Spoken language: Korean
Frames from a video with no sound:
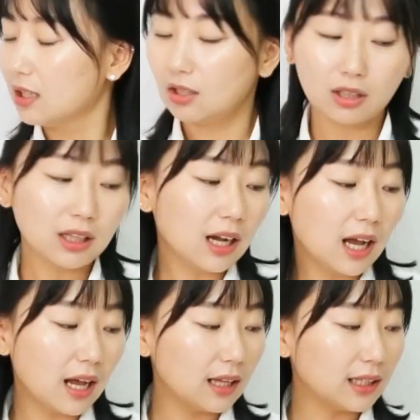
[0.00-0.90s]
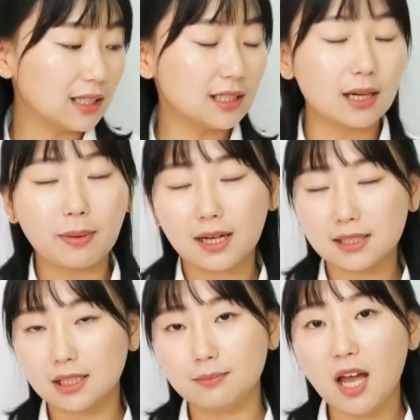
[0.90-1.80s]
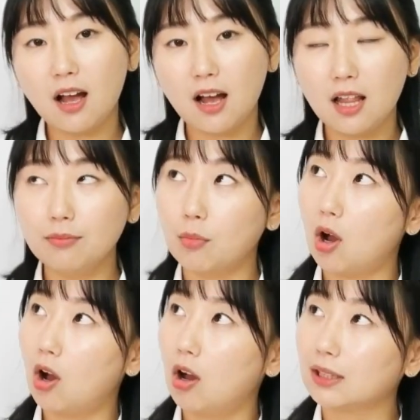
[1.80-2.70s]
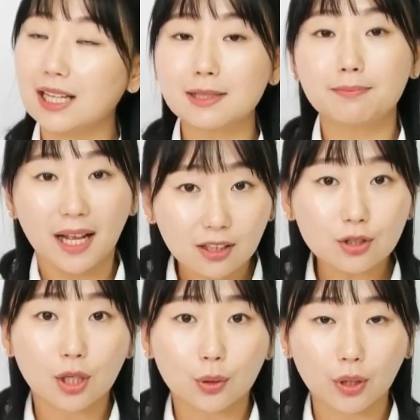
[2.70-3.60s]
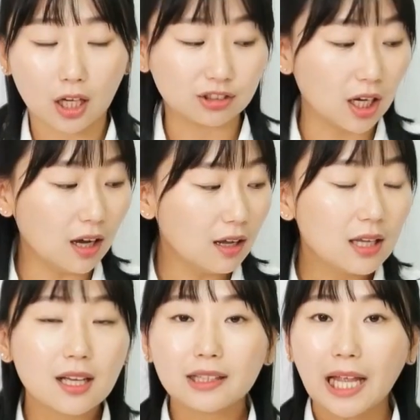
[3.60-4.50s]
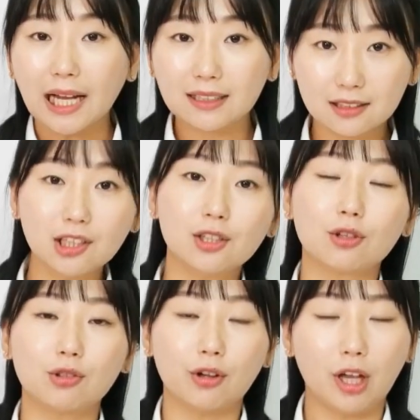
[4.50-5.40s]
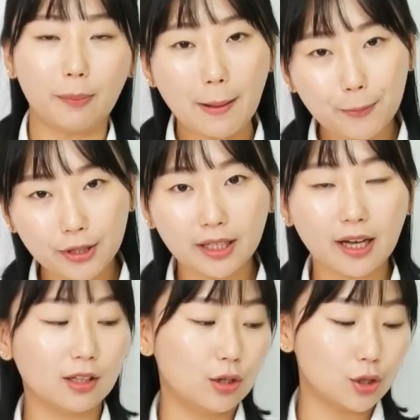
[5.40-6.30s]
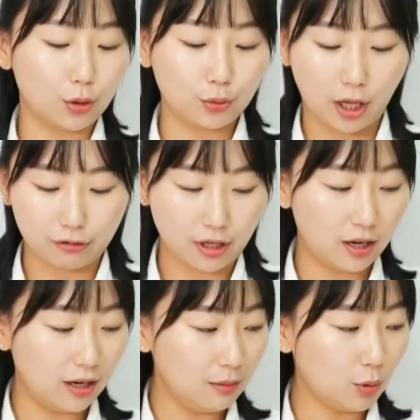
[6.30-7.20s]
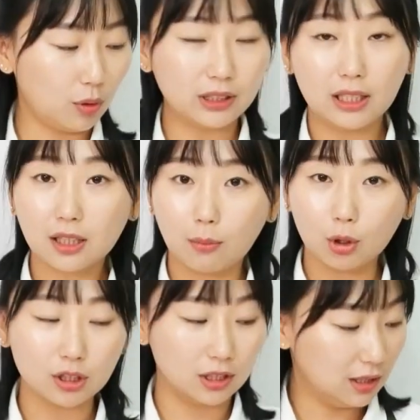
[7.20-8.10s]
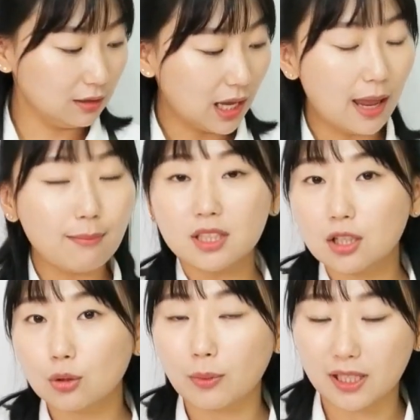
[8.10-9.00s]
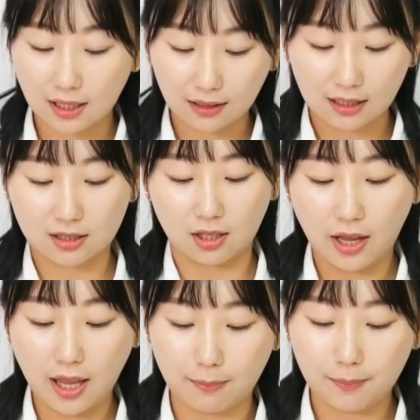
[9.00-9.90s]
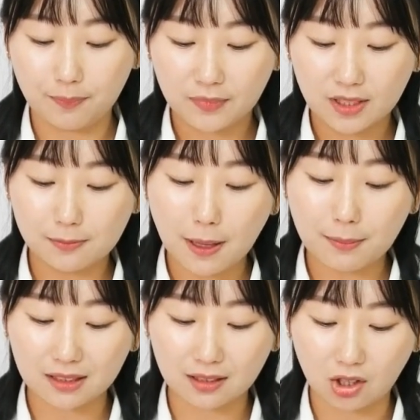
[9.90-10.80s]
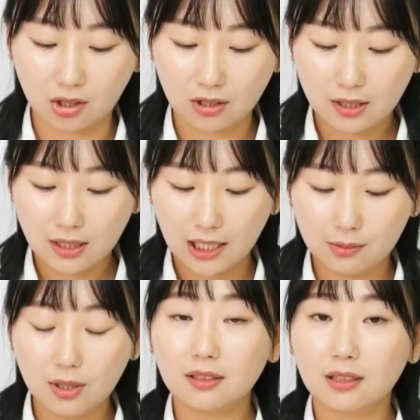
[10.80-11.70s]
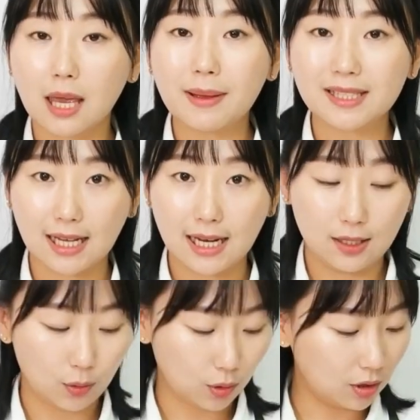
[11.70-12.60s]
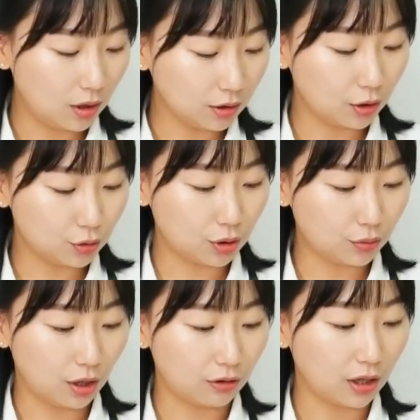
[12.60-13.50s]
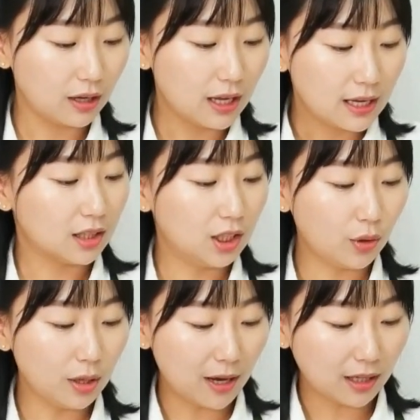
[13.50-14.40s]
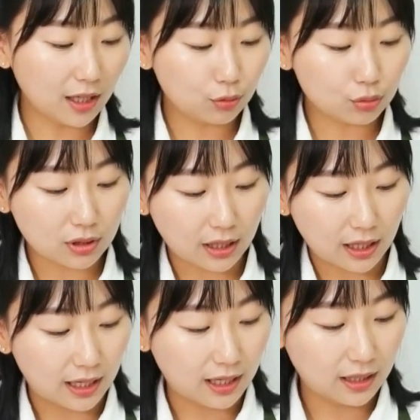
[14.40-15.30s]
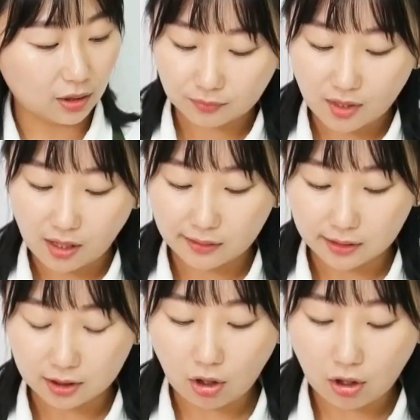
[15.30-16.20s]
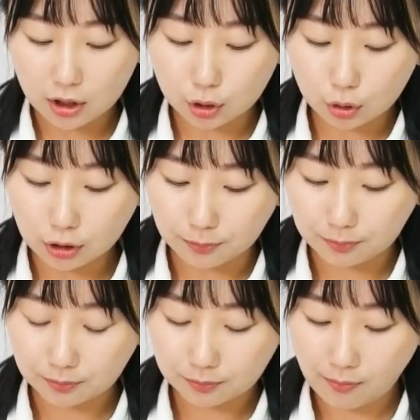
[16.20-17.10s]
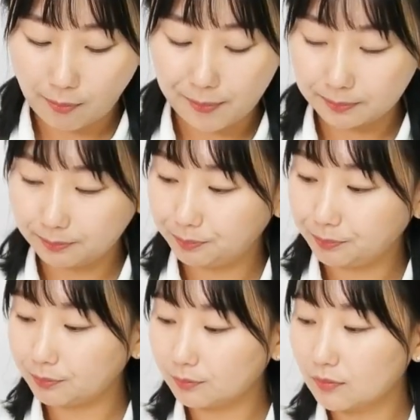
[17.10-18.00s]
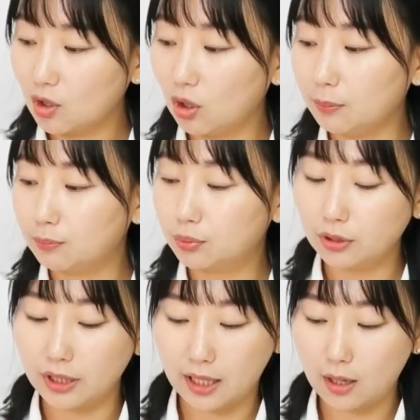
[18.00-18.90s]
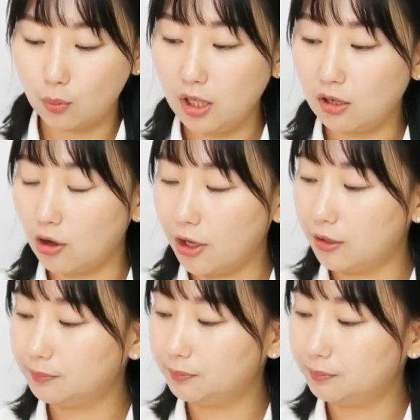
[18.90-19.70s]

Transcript: 여기다가 다진 양파가 싫으면 뭐 다진 파 넣으셔도 되고요. 당근 넣으셔도 되고요. 파파 차 넣으셔도 되고요. 뭐 원하는 거 뭐든 햄 넣으셔도 맛있겠다. 그죠? 햄, 스팸 같은 거 아니면 게맛살 이런 거 넣어주셔도 되고요. 기호에 맞게 두 숟가락 섞어가지고 여기 불 위에다가 올릴 거예요.